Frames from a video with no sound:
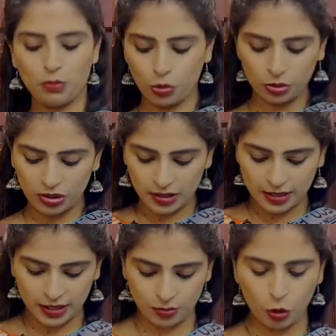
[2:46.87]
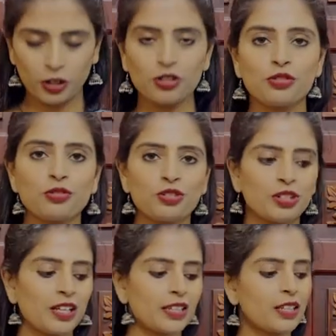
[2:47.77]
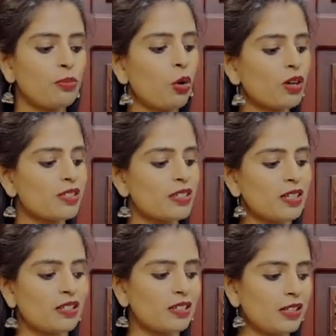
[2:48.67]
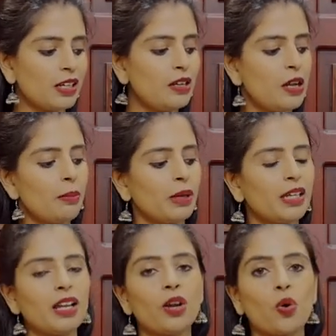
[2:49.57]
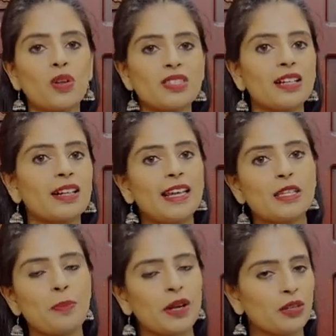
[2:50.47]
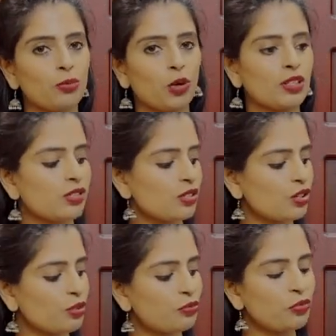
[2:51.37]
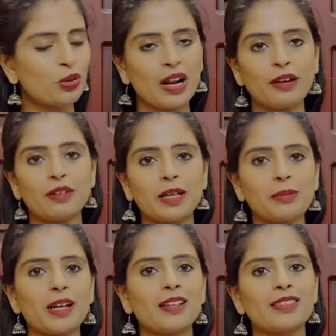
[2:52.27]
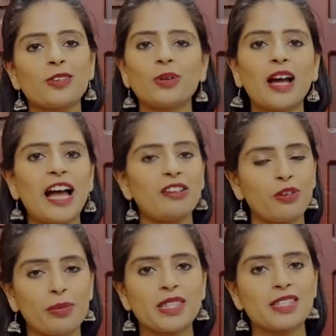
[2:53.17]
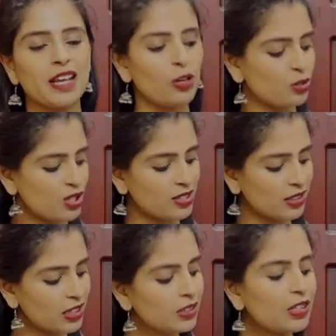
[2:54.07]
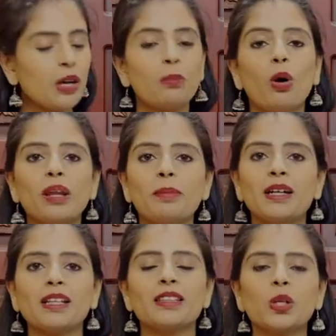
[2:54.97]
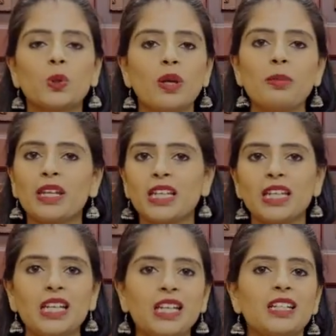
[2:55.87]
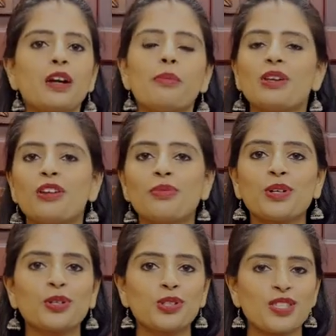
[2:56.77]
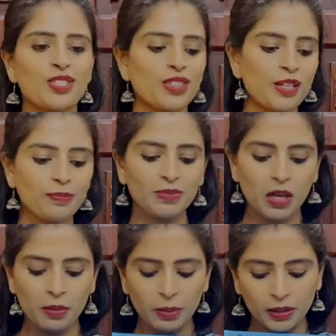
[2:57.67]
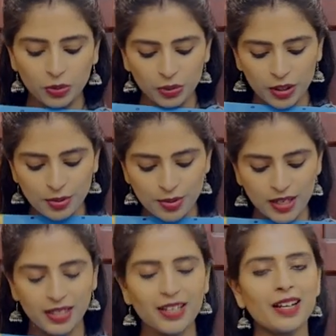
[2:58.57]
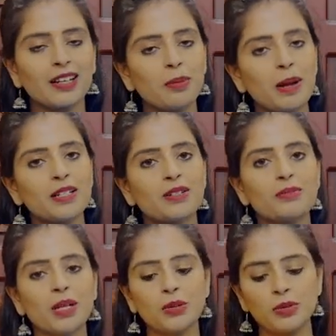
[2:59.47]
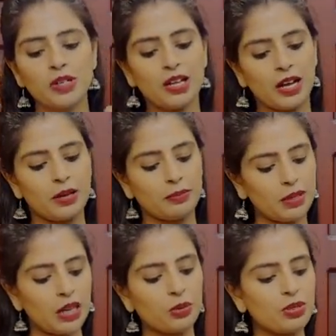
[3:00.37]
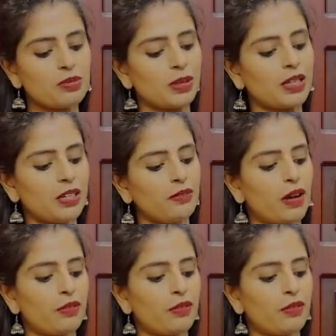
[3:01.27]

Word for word: బోత్ ది సైడ్స్ బార్డర్స్ చూస్తున్నారు కదా బార్డర్స్ ఏంటంటే మనకి ఇలా రాసిల్క్ లేస్ ప్యాటర్న్ బార్డర్స్ ఇచ్చారు ఫోర్ అండ్ వాటిపైన అంతా కూడా ఆల్ఫాబెట్ స్టైల్ వచ్చేసింది బాడీ పార్ట్ అంతా కూడా మనకి నీట్గా మిర్రర్ వర్క్ వచ్చేసింది పళ్ళు కూడా చూసేయండి రన్నింగ్ ప్యాటర్న్ పళ్ళు అండ్ బ్లౌజ్ మనకి